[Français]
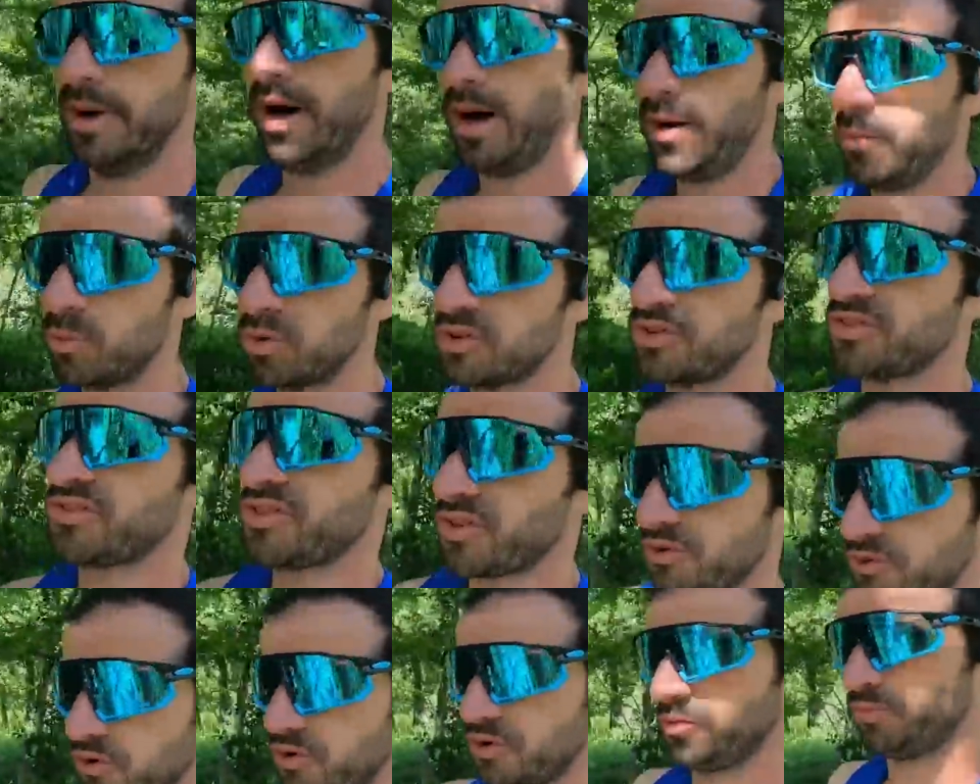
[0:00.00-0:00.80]
est bas, moins de
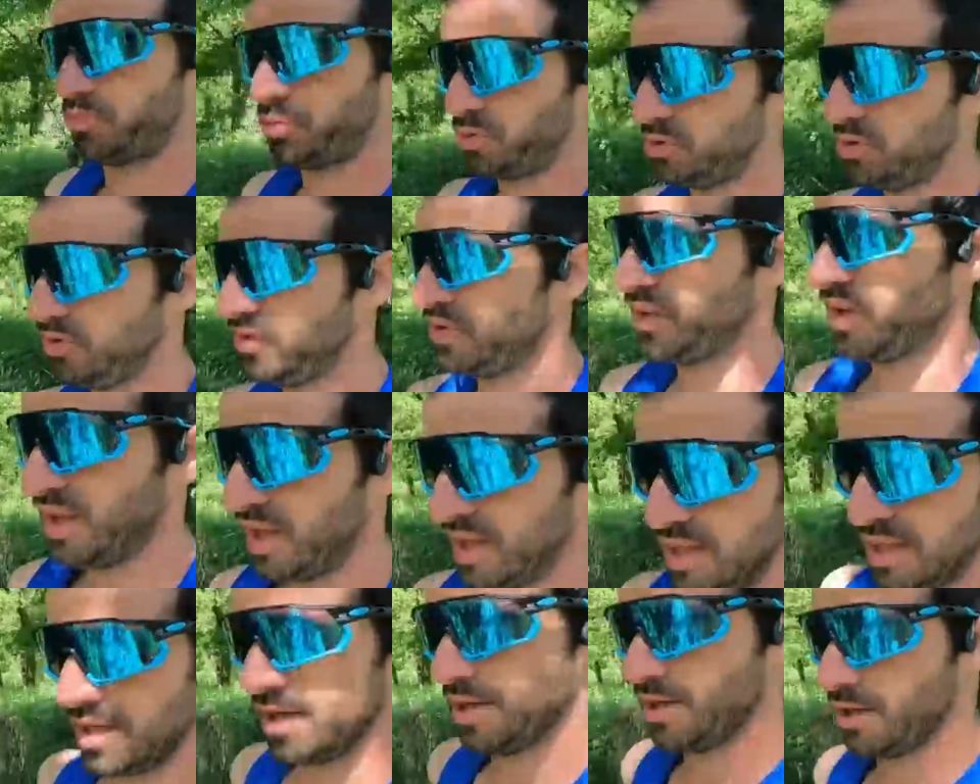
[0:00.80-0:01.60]
130 pulses.
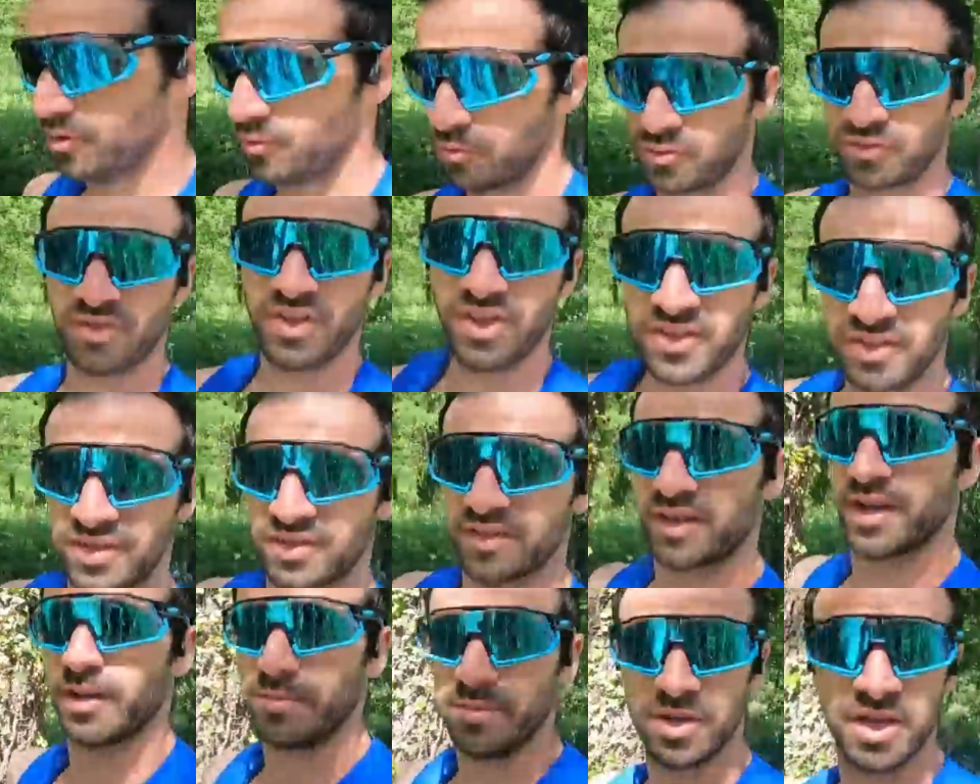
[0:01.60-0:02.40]
Donc ça
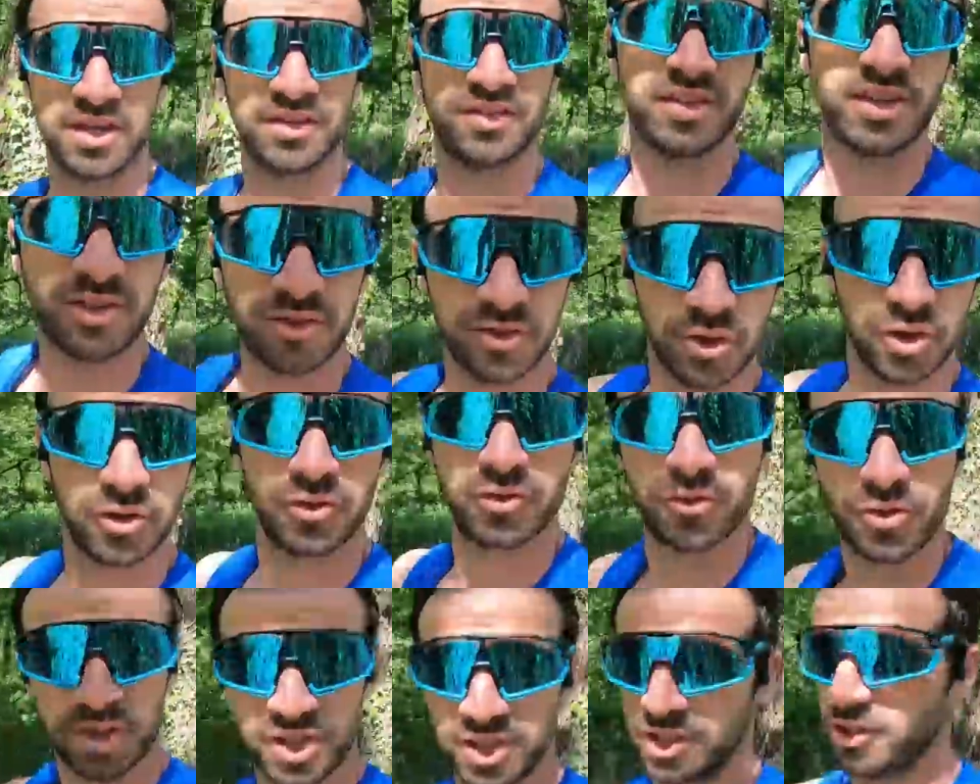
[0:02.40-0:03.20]
c'est très bien à 5,30
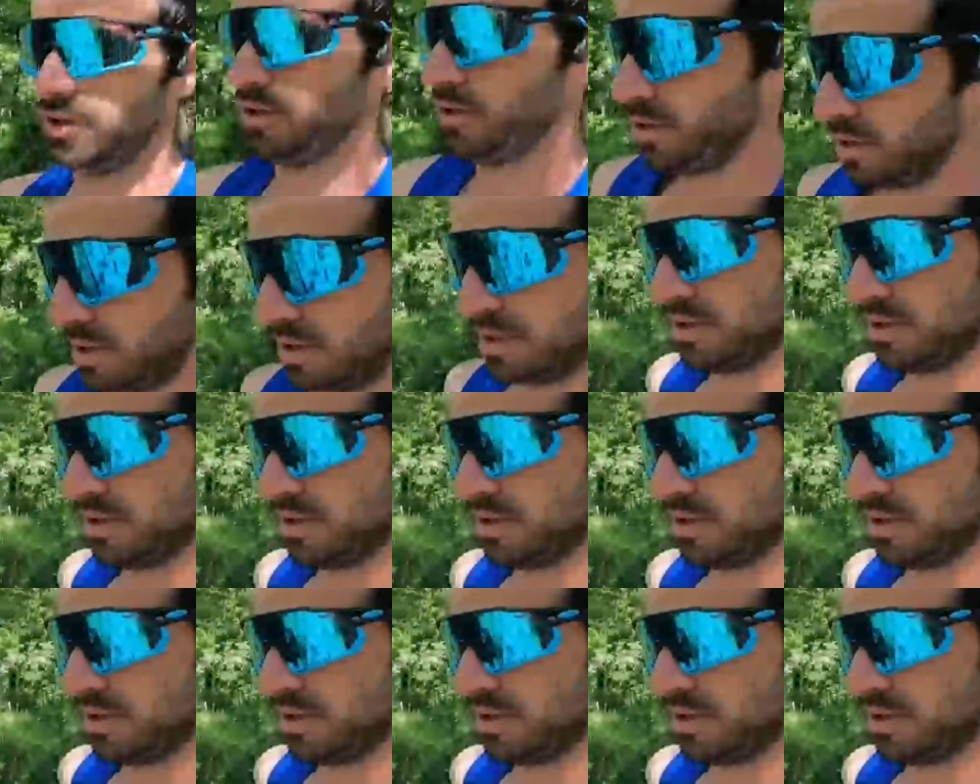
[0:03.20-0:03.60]
du kilo.